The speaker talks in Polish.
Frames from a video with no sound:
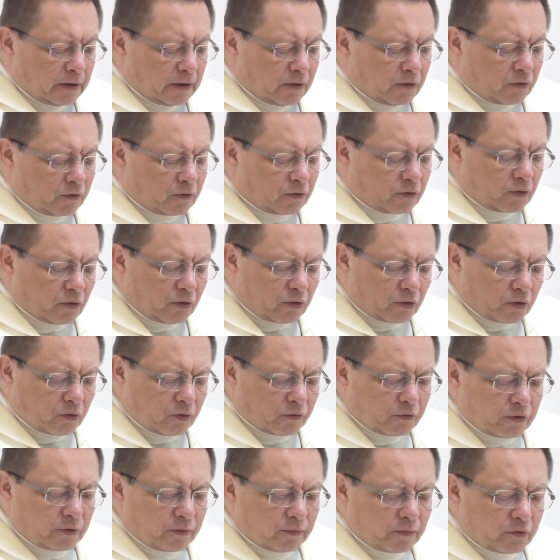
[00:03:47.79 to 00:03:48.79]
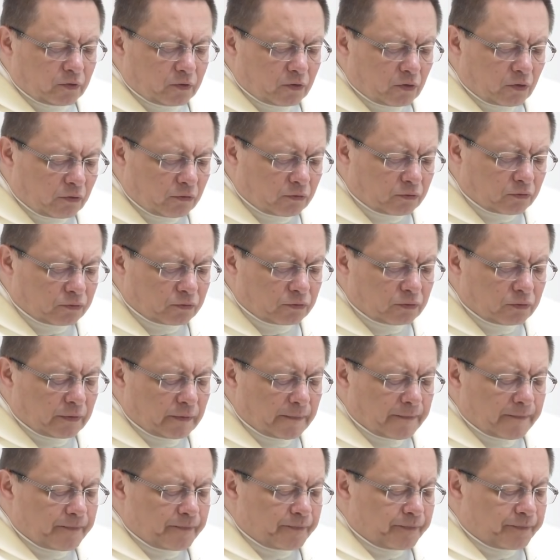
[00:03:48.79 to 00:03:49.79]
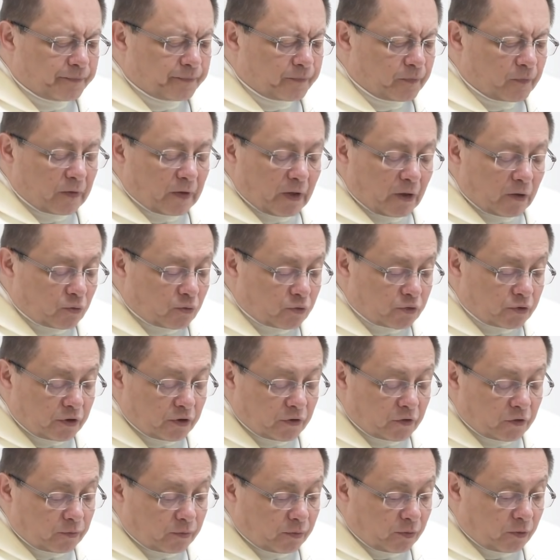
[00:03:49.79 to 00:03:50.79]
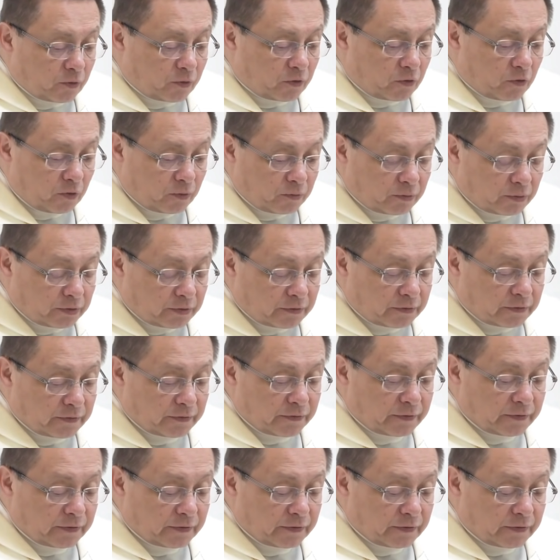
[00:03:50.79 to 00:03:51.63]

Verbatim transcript: skoro w nim są na różne sposoby,